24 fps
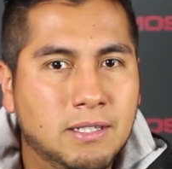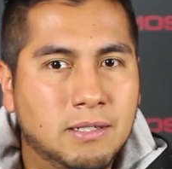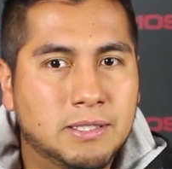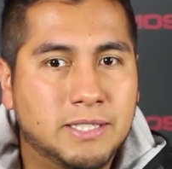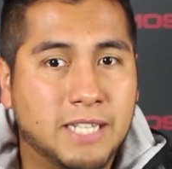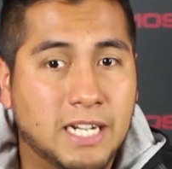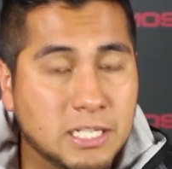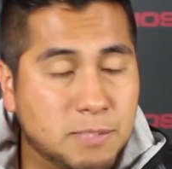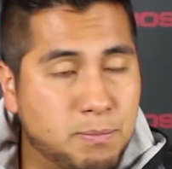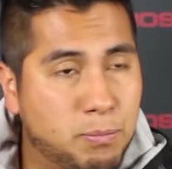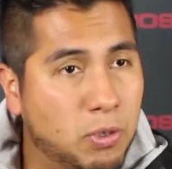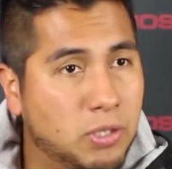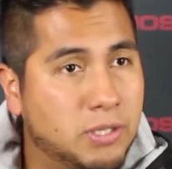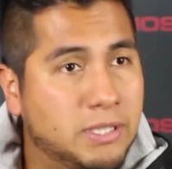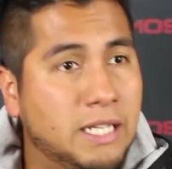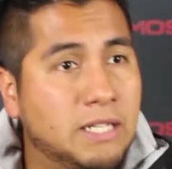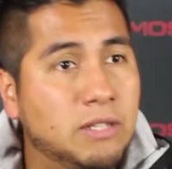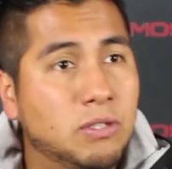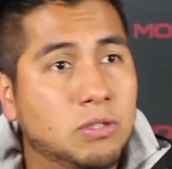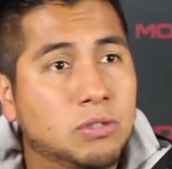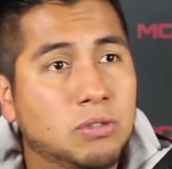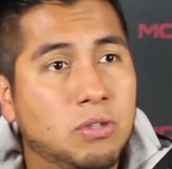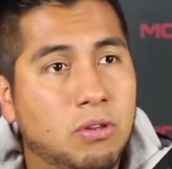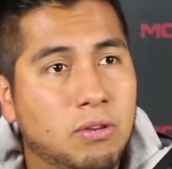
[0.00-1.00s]

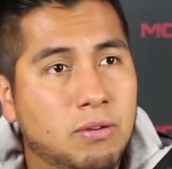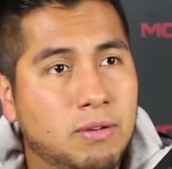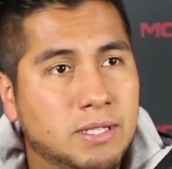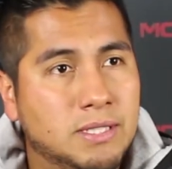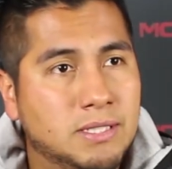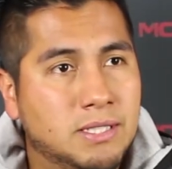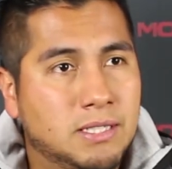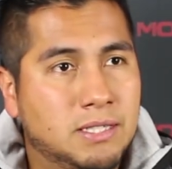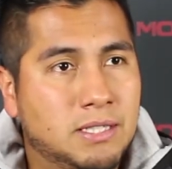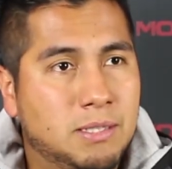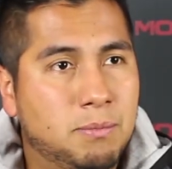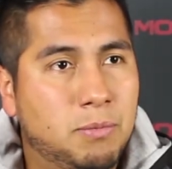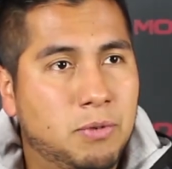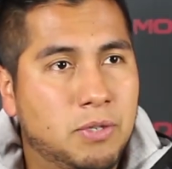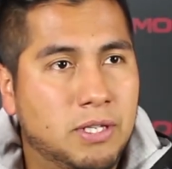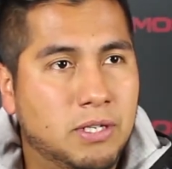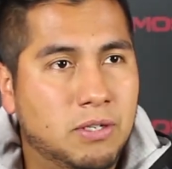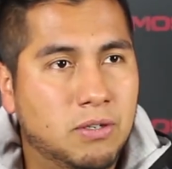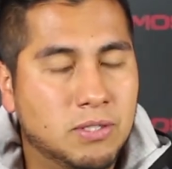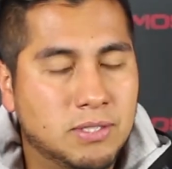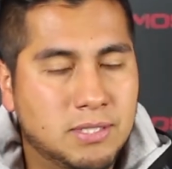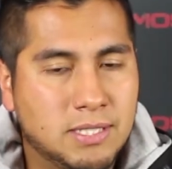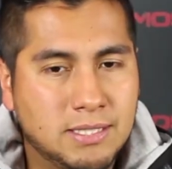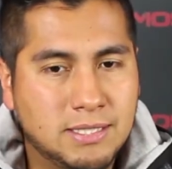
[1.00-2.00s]
transportando todo ese tipo de
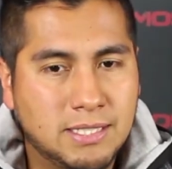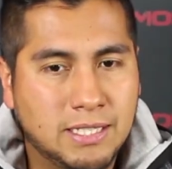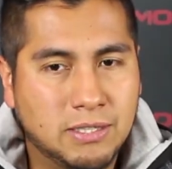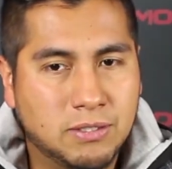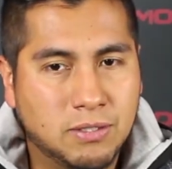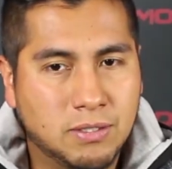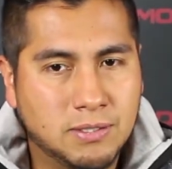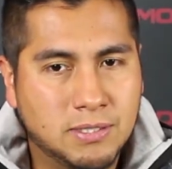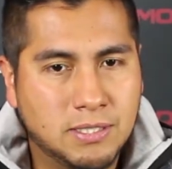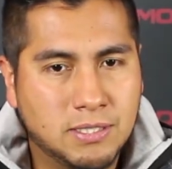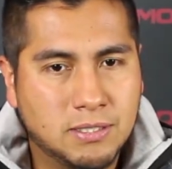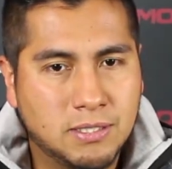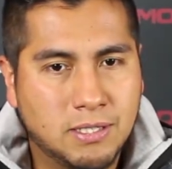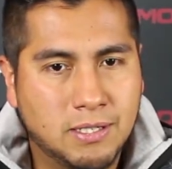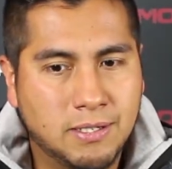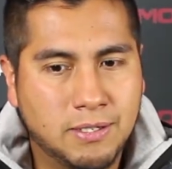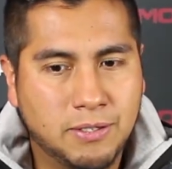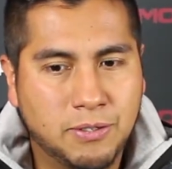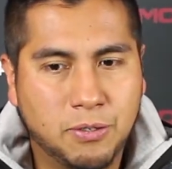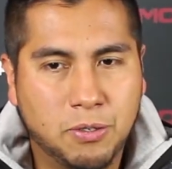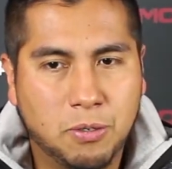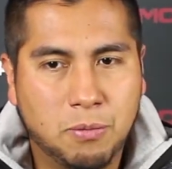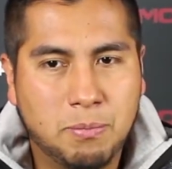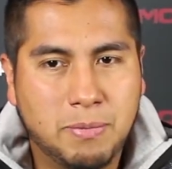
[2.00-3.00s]
cosas. Entonces
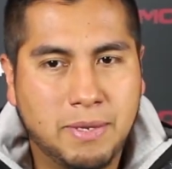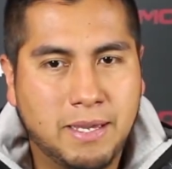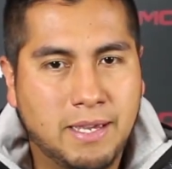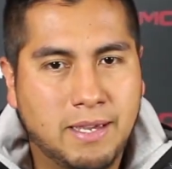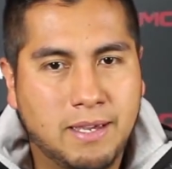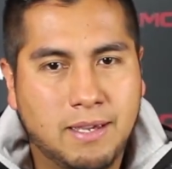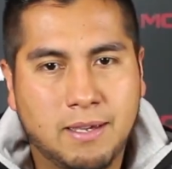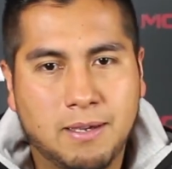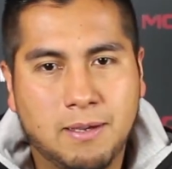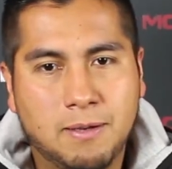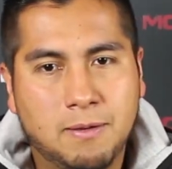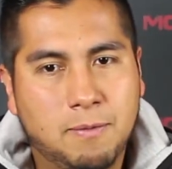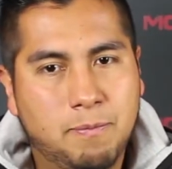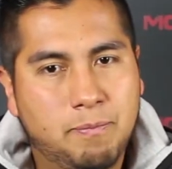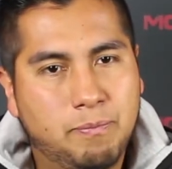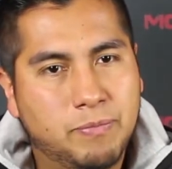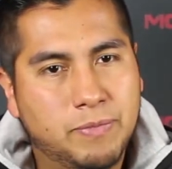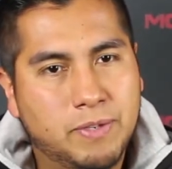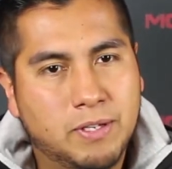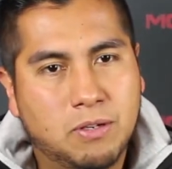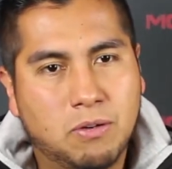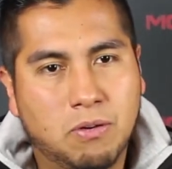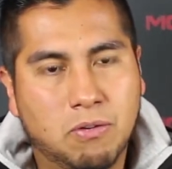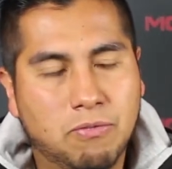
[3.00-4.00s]
yo me
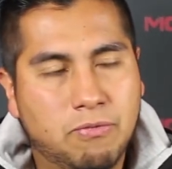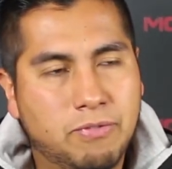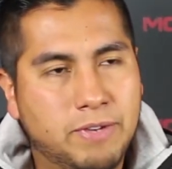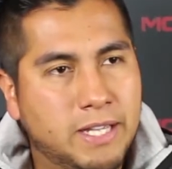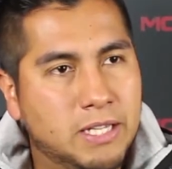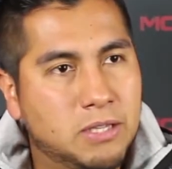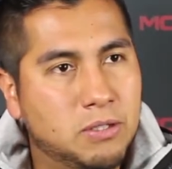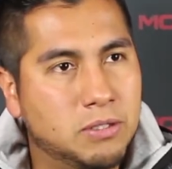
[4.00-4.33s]
confié